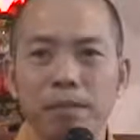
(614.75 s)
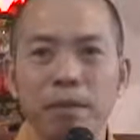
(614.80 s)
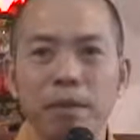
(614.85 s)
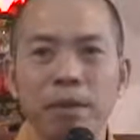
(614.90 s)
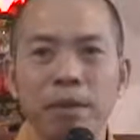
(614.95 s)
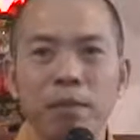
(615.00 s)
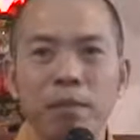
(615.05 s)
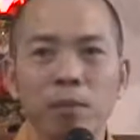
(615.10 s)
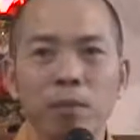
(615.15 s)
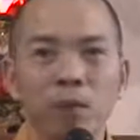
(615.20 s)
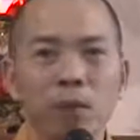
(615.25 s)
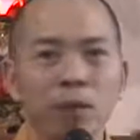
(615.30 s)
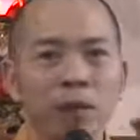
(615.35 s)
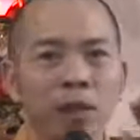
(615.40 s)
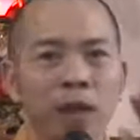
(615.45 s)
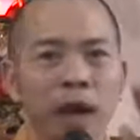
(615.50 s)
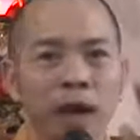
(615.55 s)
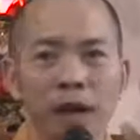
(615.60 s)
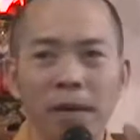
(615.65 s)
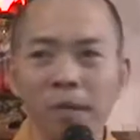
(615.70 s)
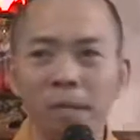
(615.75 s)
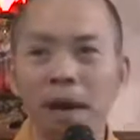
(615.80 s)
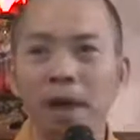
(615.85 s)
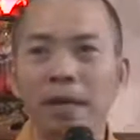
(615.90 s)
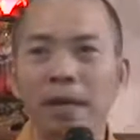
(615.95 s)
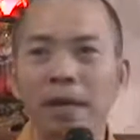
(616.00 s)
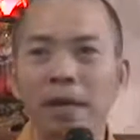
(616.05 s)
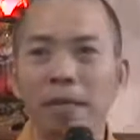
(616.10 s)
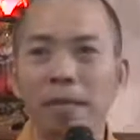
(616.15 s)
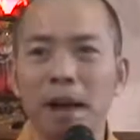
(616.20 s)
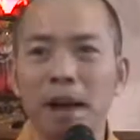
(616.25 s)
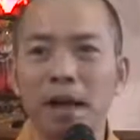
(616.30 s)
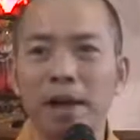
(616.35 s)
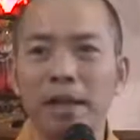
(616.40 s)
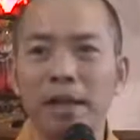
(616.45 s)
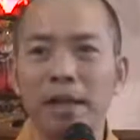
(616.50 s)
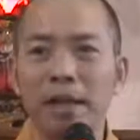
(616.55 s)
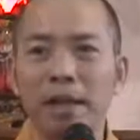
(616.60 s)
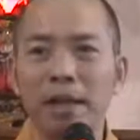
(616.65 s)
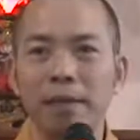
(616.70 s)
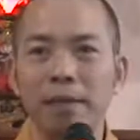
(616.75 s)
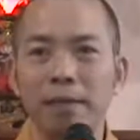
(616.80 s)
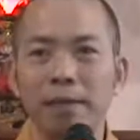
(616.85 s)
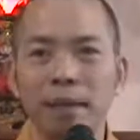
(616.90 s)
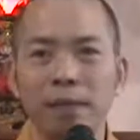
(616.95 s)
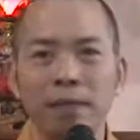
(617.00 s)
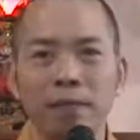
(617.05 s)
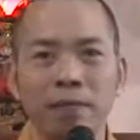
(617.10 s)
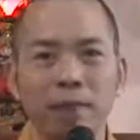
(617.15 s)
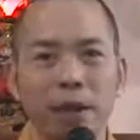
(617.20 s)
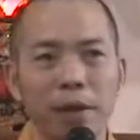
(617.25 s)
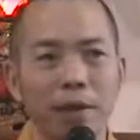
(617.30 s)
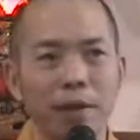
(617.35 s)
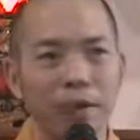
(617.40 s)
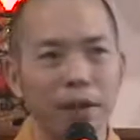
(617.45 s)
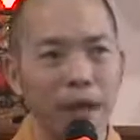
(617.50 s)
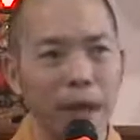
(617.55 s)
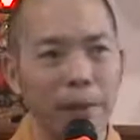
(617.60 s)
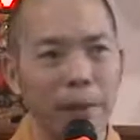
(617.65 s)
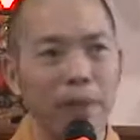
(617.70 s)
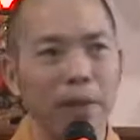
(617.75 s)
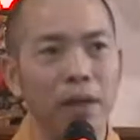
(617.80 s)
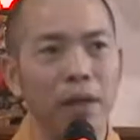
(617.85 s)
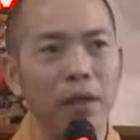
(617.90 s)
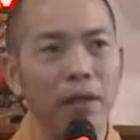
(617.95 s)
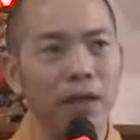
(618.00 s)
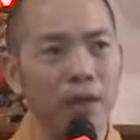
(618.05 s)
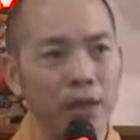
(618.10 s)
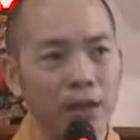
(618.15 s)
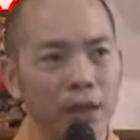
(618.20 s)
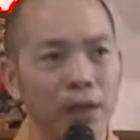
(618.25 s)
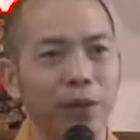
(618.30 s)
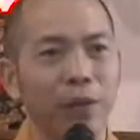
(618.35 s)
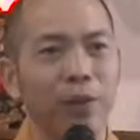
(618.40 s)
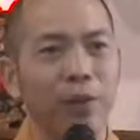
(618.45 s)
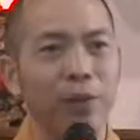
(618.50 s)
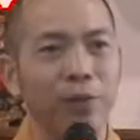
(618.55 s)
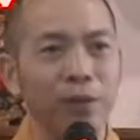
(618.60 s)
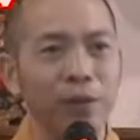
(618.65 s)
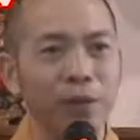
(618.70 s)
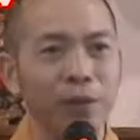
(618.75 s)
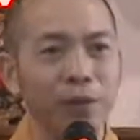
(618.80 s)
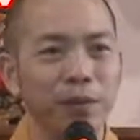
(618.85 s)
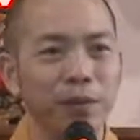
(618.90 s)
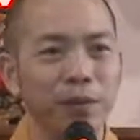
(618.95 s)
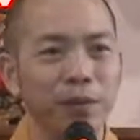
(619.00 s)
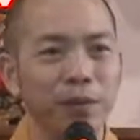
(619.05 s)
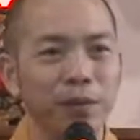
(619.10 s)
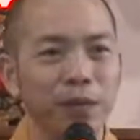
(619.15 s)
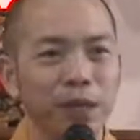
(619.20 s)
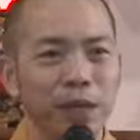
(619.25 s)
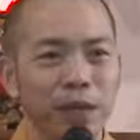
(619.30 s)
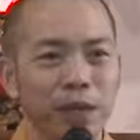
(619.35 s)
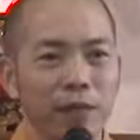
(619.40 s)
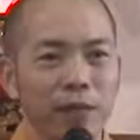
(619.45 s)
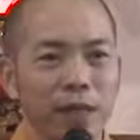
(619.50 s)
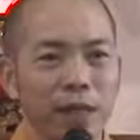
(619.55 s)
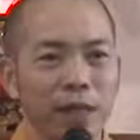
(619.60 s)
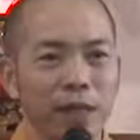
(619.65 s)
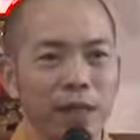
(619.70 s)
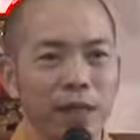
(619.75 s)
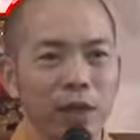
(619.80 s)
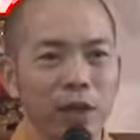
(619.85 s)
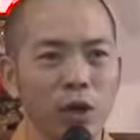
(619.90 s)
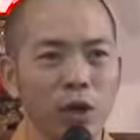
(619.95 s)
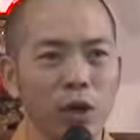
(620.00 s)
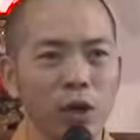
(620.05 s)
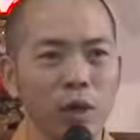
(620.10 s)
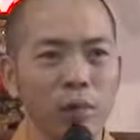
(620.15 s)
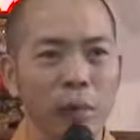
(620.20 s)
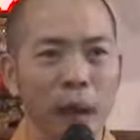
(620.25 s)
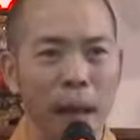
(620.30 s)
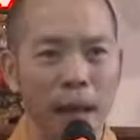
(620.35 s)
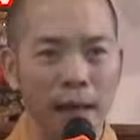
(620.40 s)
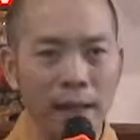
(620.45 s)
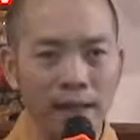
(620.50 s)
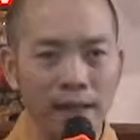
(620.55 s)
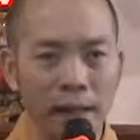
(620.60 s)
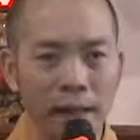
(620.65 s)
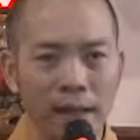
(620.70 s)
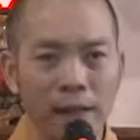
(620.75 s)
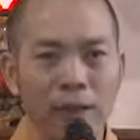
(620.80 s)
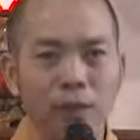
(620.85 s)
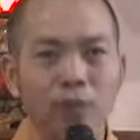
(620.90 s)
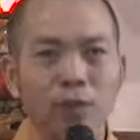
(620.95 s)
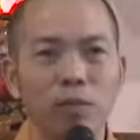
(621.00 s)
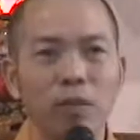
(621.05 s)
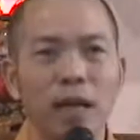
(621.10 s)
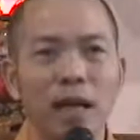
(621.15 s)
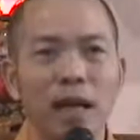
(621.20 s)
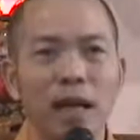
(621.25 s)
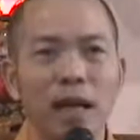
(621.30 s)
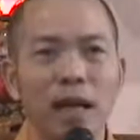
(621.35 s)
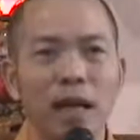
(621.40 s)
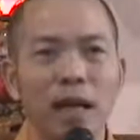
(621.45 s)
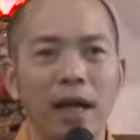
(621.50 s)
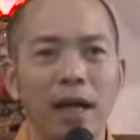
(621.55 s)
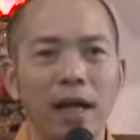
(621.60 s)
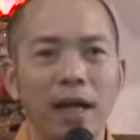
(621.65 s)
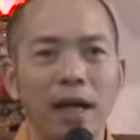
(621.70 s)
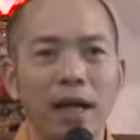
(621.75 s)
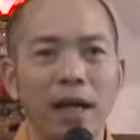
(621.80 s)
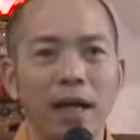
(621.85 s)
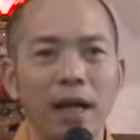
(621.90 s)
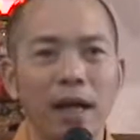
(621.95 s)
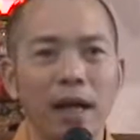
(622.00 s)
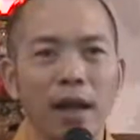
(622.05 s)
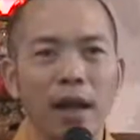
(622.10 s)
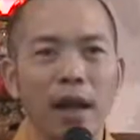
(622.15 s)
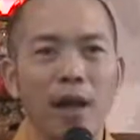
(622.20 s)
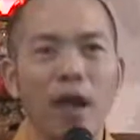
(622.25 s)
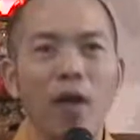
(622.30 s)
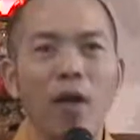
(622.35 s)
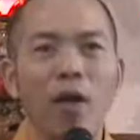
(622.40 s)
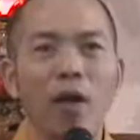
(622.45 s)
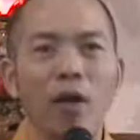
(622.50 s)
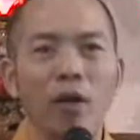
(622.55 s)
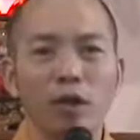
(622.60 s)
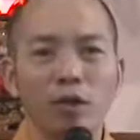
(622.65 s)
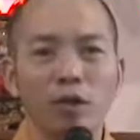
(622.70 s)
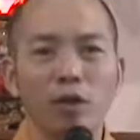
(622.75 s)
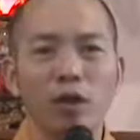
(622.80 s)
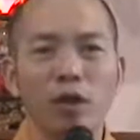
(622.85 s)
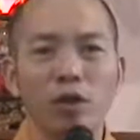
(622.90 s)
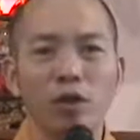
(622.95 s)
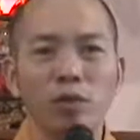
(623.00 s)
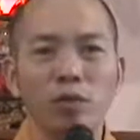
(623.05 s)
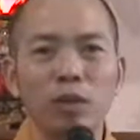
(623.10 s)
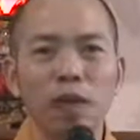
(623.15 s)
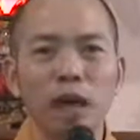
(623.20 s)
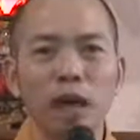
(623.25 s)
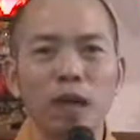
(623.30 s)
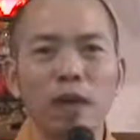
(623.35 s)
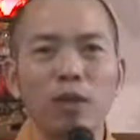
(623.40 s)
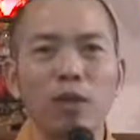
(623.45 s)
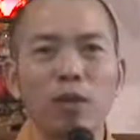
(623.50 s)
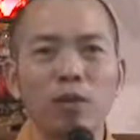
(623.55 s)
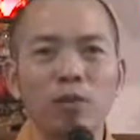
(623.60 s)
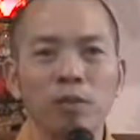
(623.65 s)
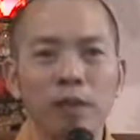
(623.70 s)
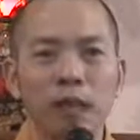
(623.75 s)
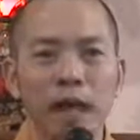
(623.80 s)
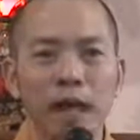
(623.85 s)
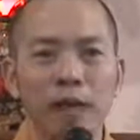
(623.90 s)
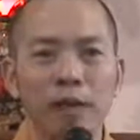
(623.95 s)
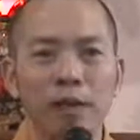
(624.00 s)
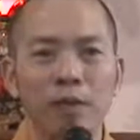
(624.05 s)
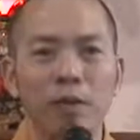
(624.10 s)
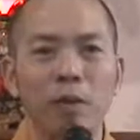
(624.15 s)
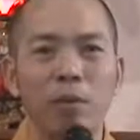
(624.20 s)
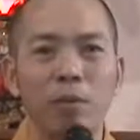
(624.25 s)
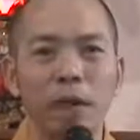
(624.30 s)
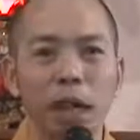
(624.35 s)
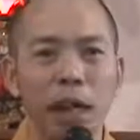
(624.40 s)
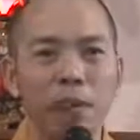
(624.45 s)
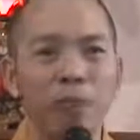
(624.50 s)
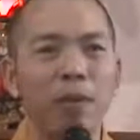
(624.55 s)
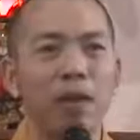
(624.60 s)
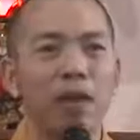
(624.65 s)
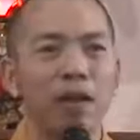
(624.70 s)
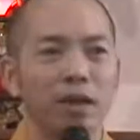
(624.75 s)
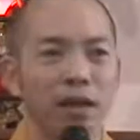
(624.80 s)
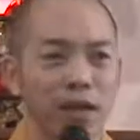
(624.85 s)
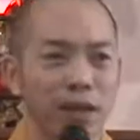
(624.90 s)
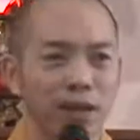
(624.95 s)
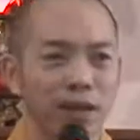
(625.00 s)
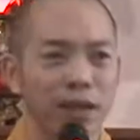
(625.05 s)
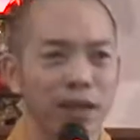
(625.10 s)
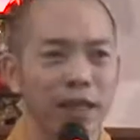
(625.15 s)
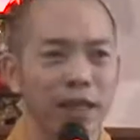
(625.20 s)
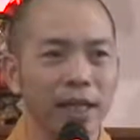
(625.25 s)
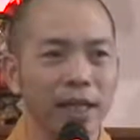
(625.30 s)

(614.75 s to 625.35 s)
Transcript: Mình muốn nở mặt nở mày thì mình phải bị áp lực rất nhiều. Thì các vị tính coi, bản thân chúng ta lo cho chúng ta cũng đầy một cái áp lực rồi.